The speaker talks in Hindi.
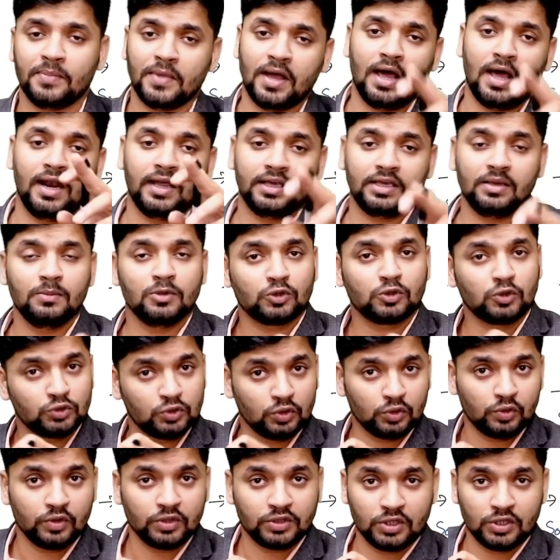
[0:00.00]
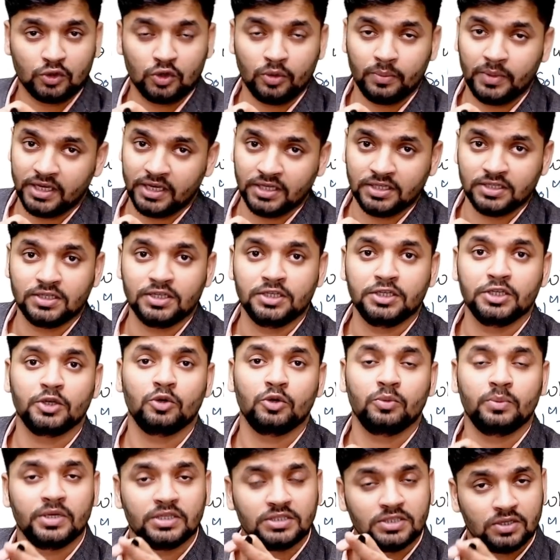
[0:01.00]
हालांकि मैं इसको इक्वेशन को मैं एक इंजीनियर
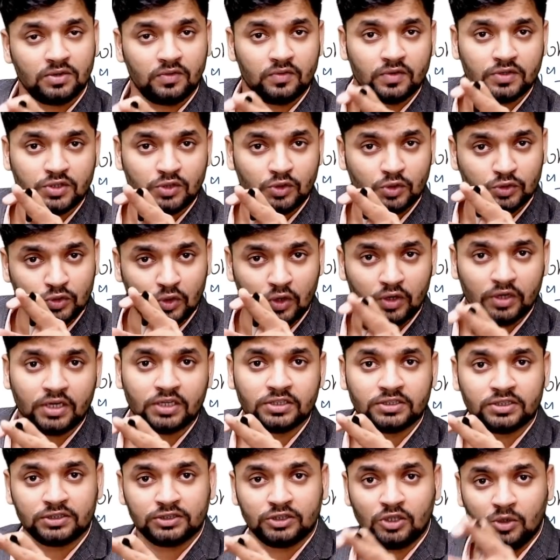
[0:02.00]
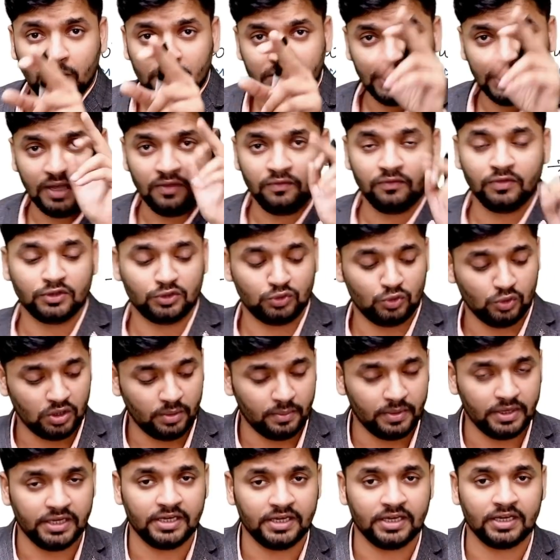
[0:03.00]
हूँ मैं इस इक्वेशन को सॉल्व कर सकता हूँ बट टाइम वेस्ट होगा
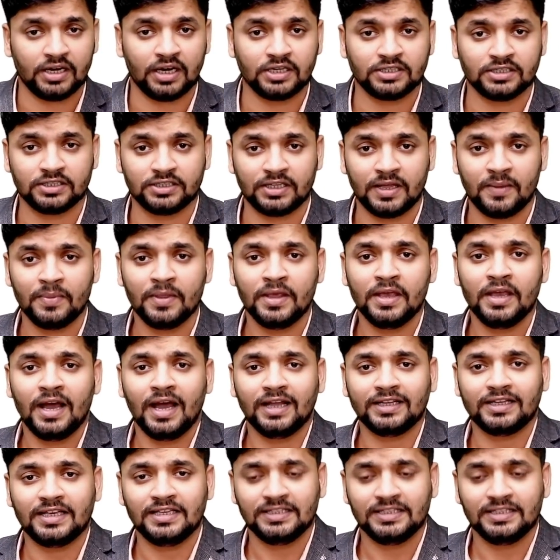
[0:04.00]
मैं नहीं करना चाहता अच्छा,